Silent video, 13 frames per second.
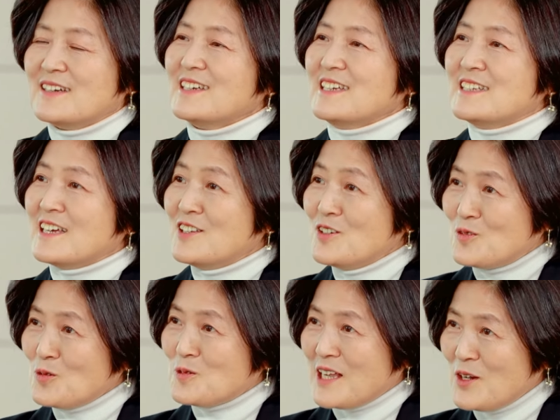이제는
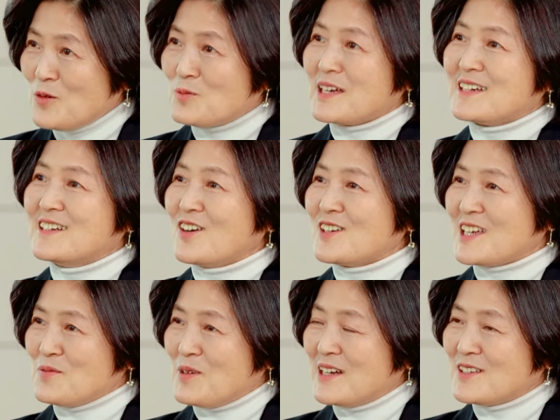또 새롭게 그걸
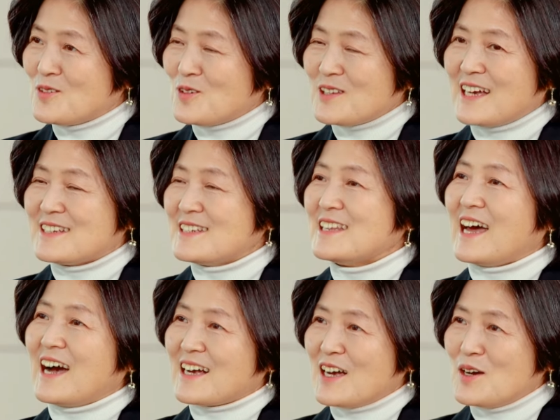기반으로 다시
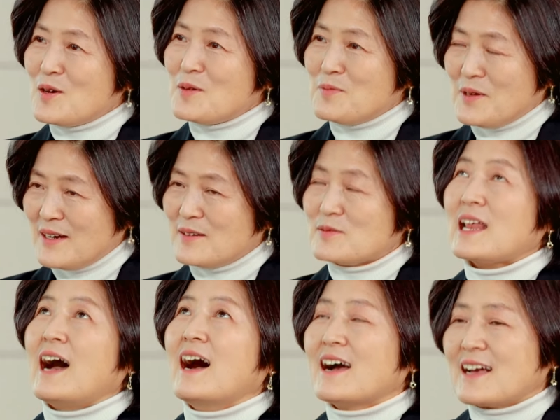나아가,
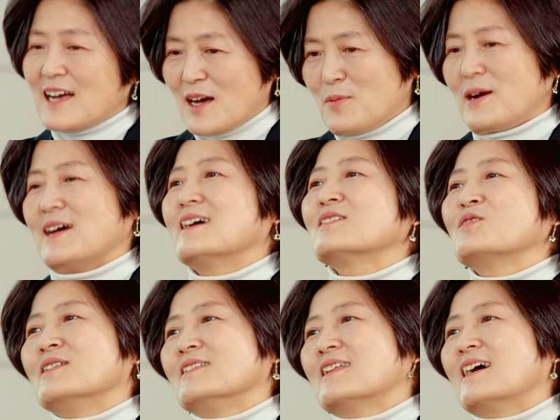나아가 봐야
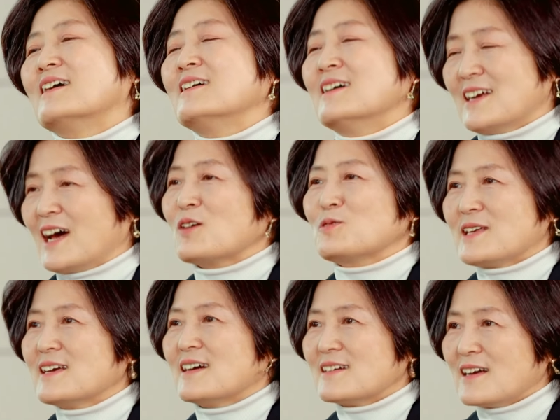된다라고 예.
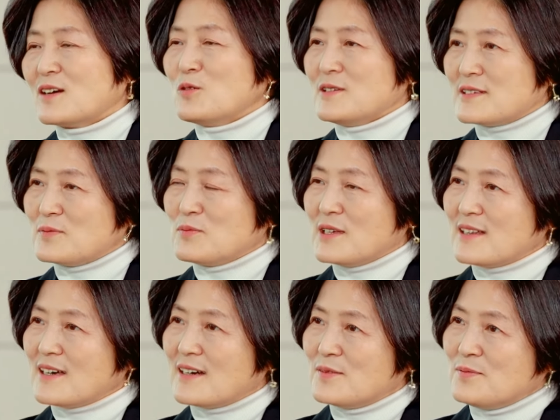생각하고
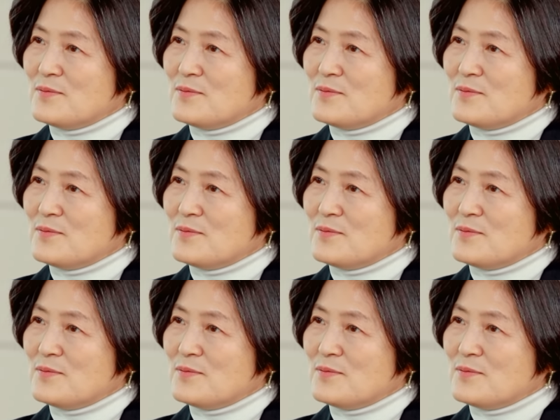있습니다.